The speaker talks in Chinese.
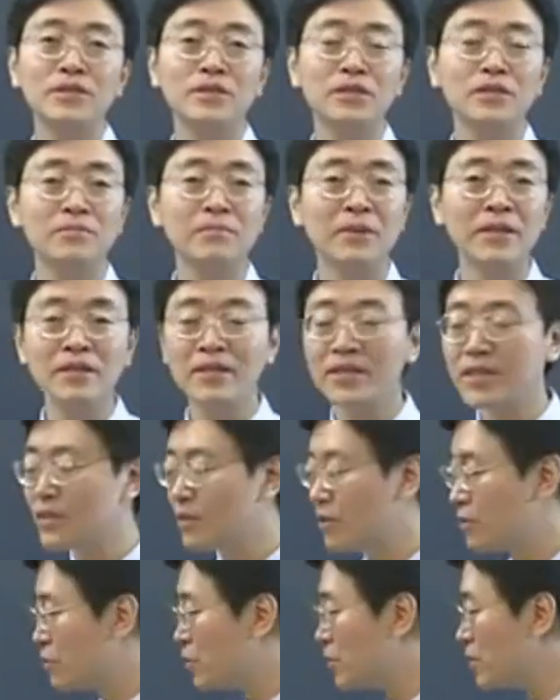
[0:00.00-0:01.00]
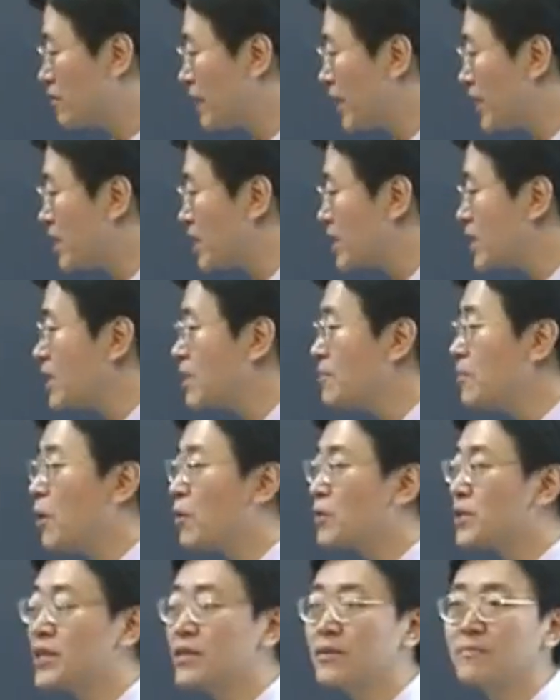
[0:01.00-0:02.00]
这是门厅或者翻译成衣
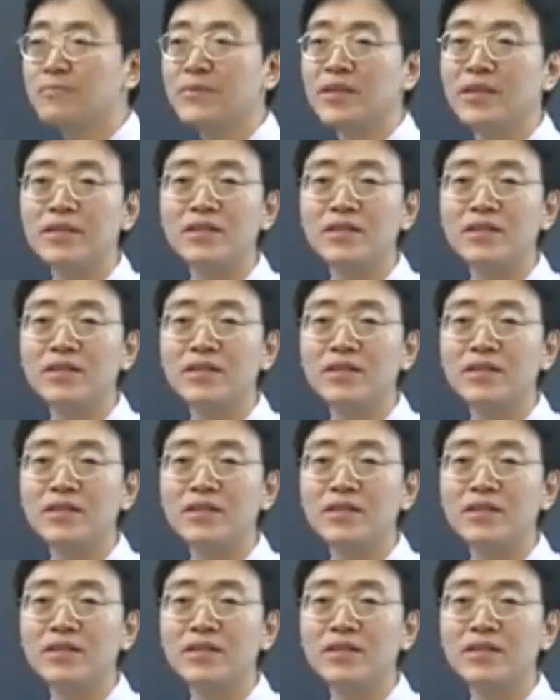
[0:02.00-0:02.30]
帽厅。